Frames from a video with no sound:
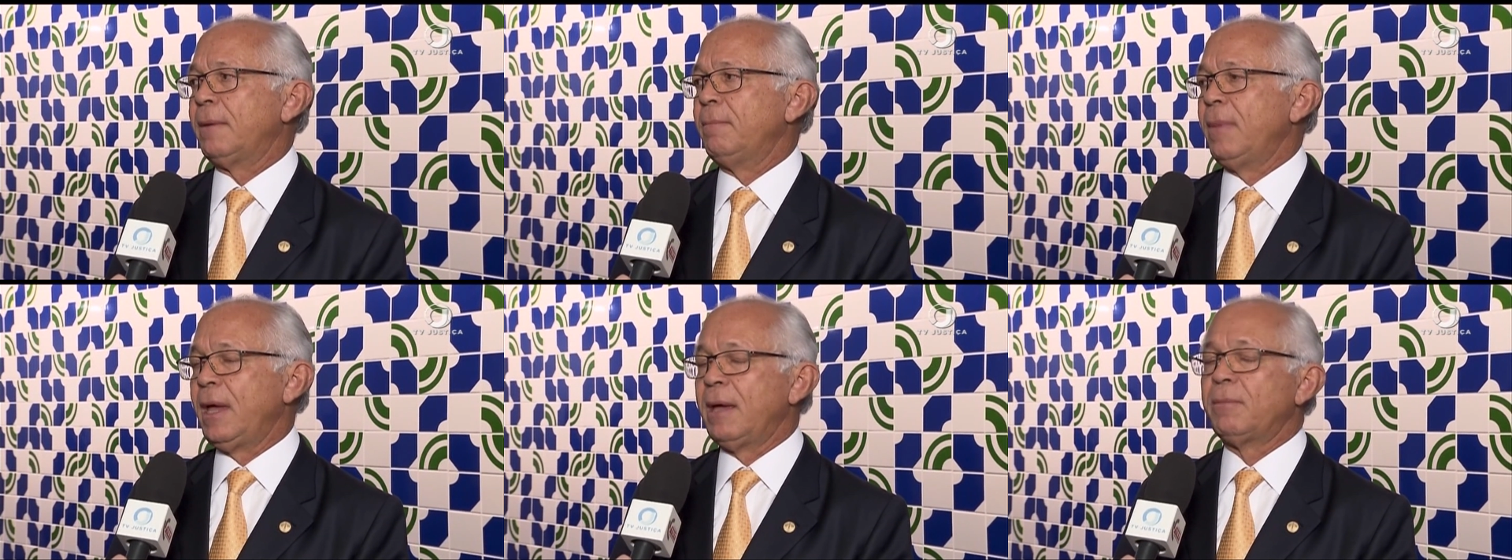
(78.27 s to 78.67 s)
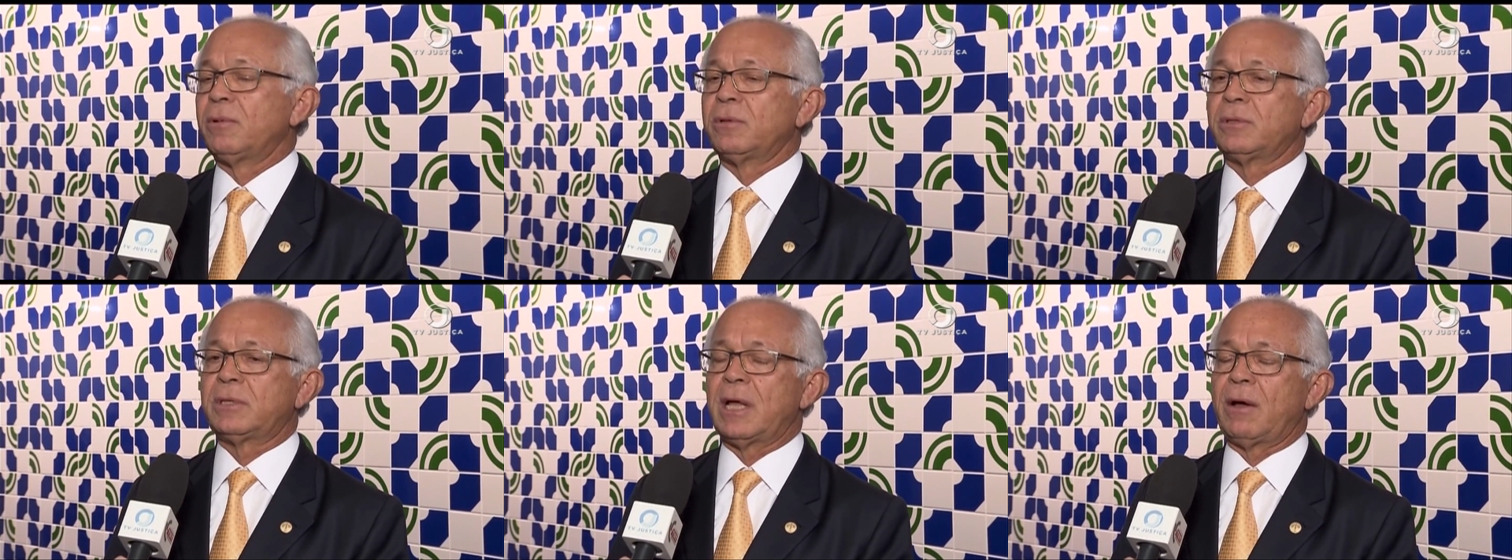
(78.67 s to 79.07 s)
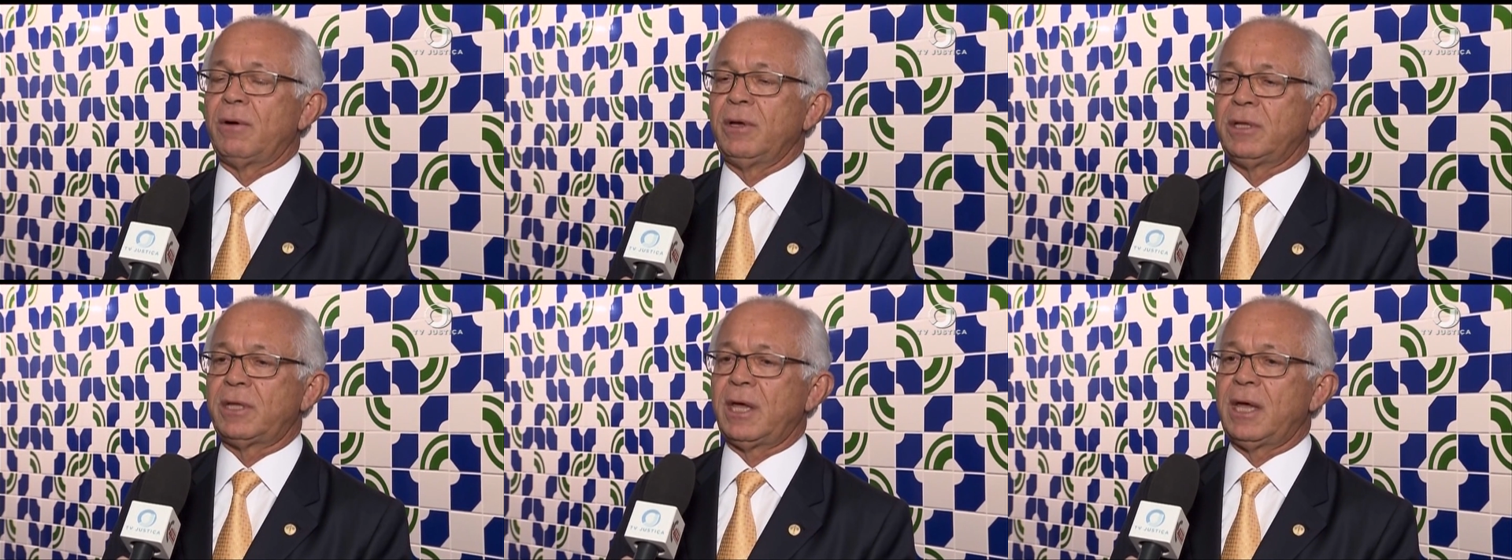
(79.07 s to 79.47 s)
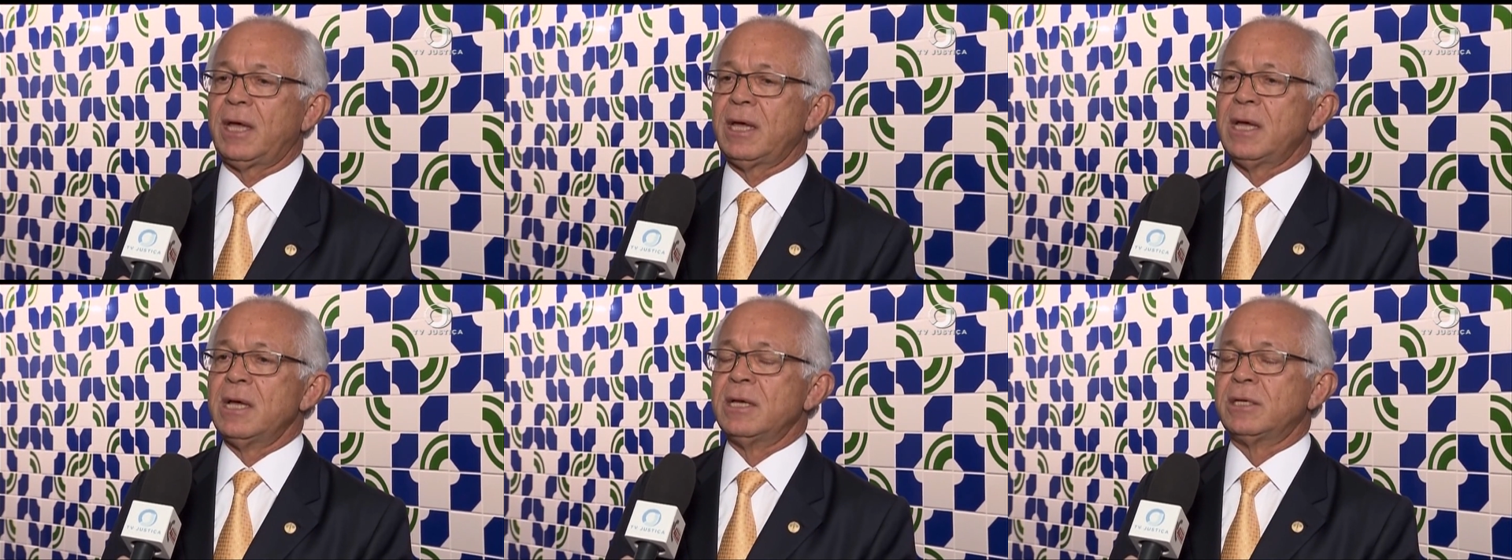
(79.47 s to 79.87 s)
membros da
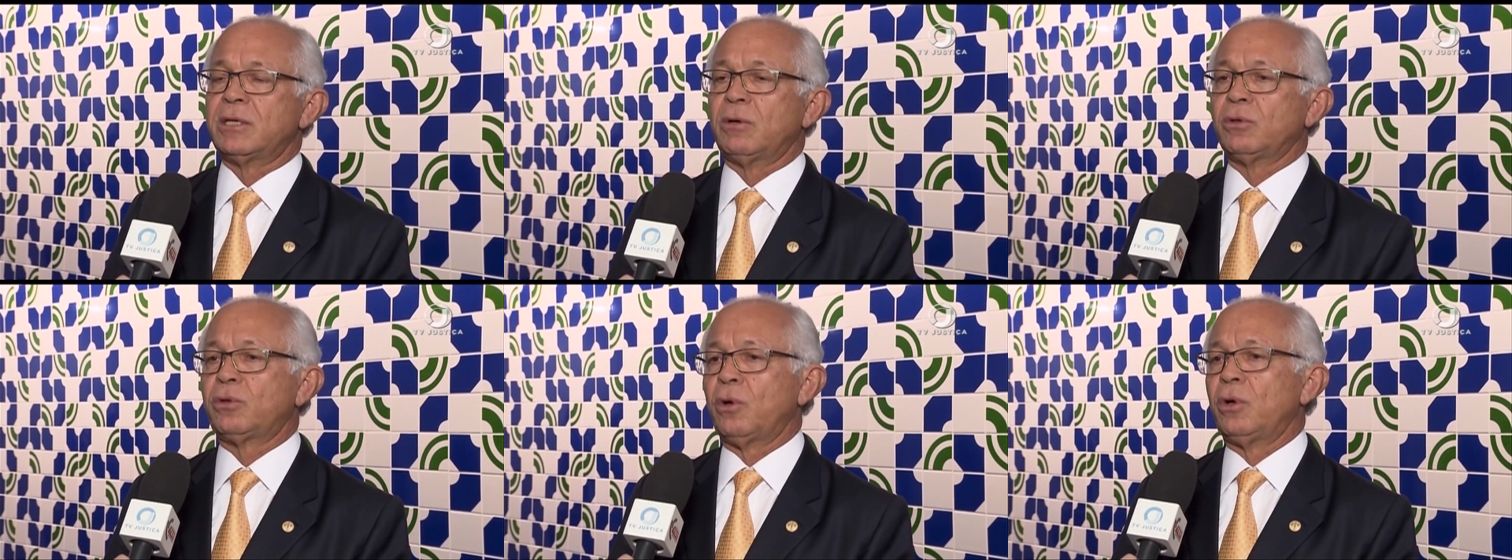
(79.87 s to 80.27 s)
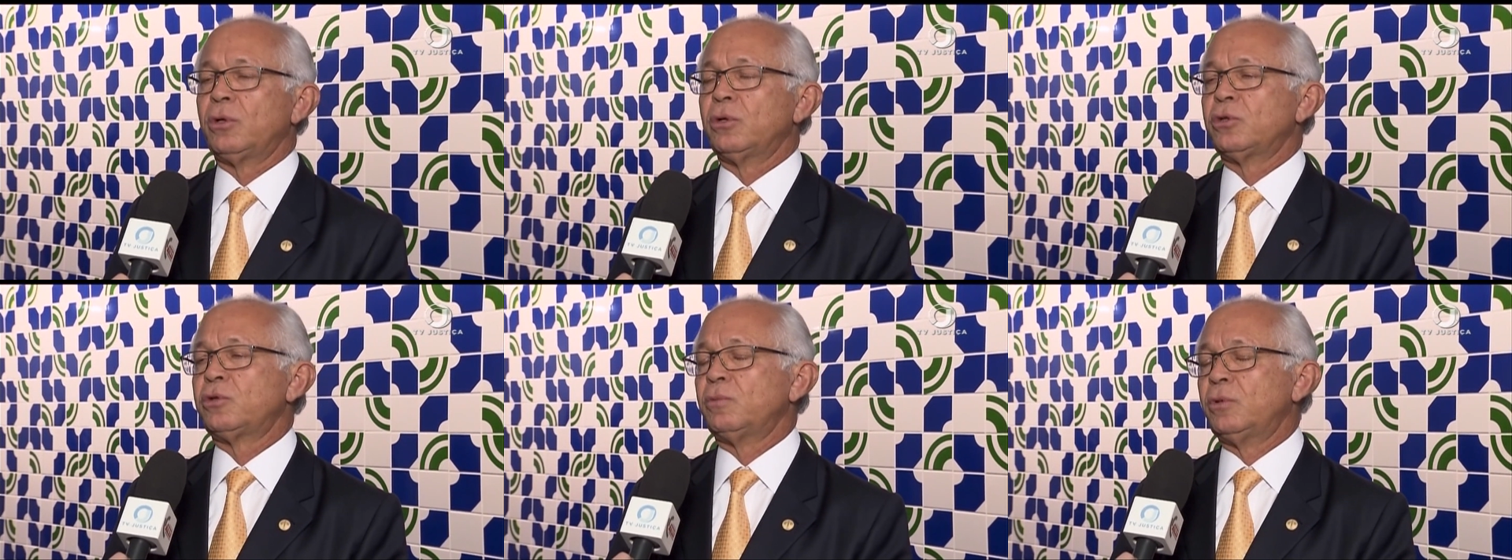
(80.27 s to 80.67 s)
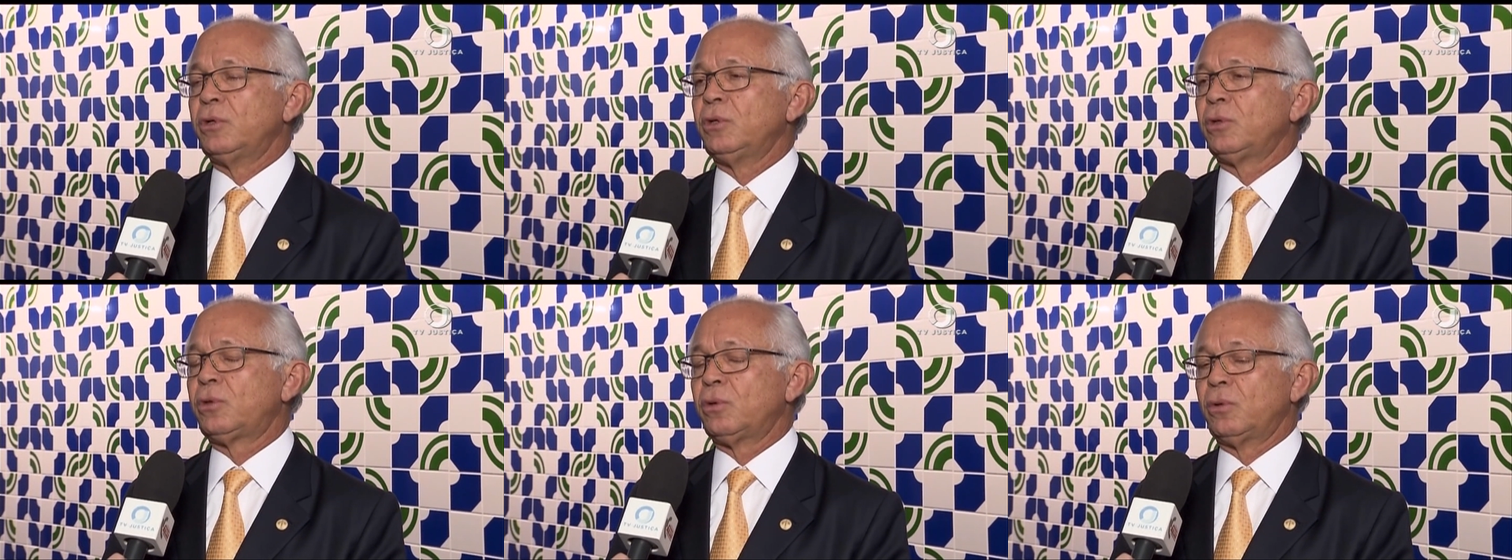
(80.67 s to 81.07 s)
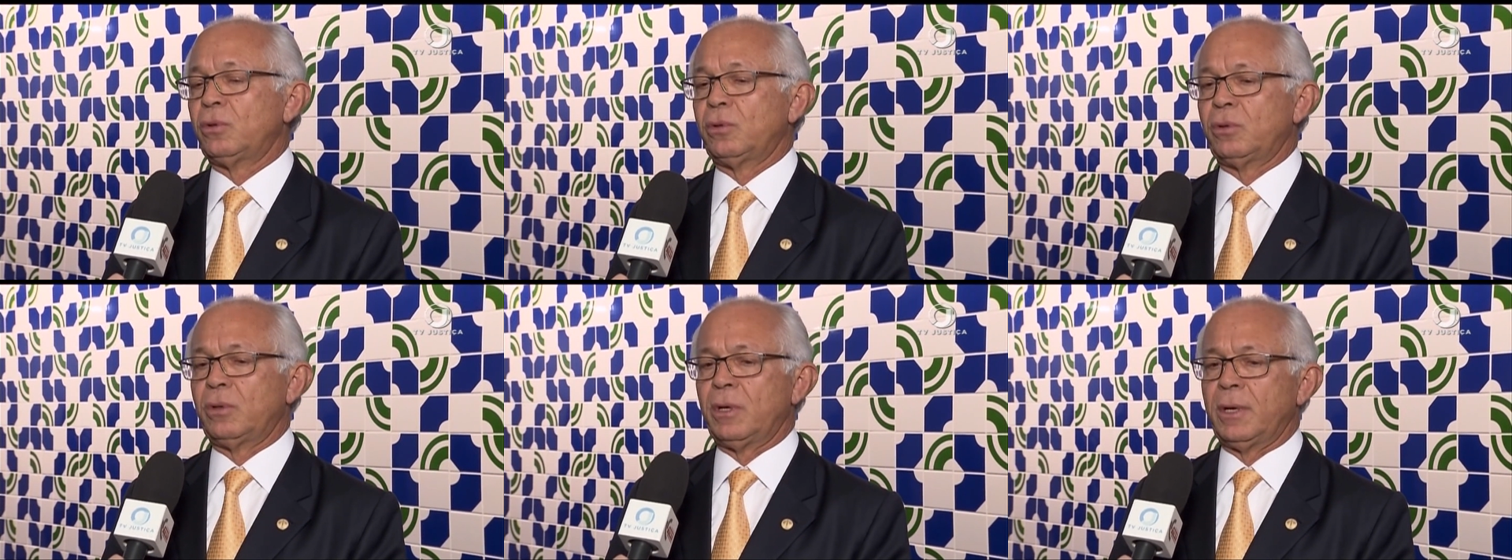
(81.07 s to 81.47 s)
OIT são todos
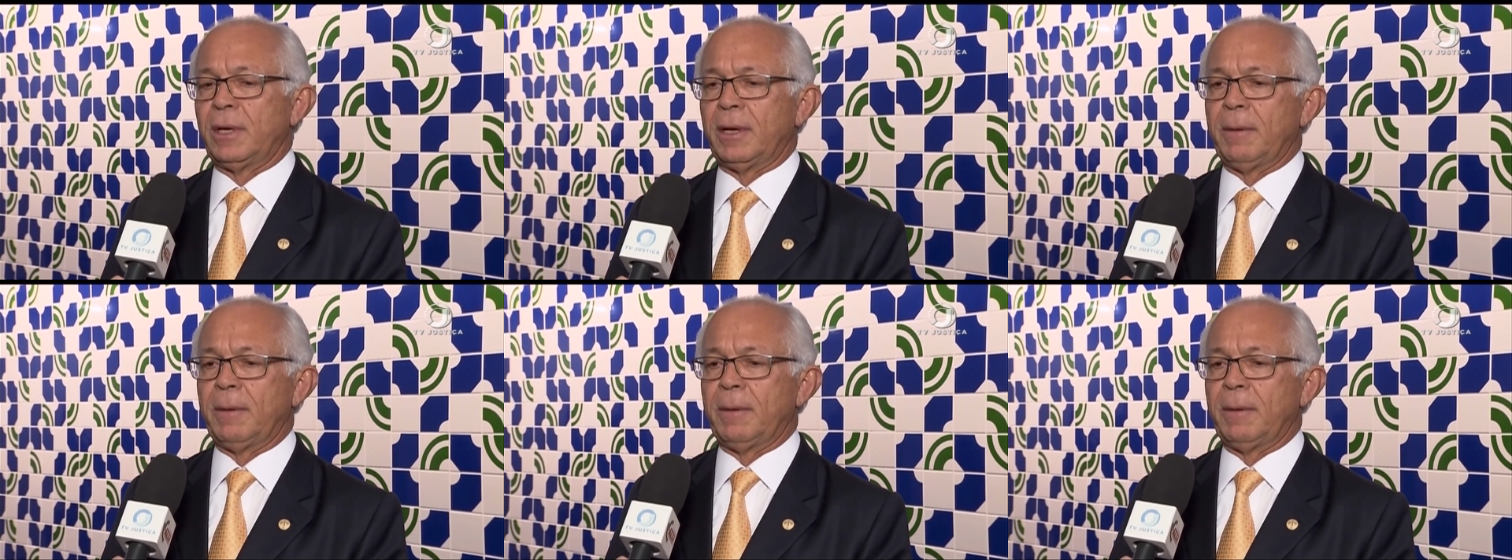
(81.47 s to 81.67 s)
muito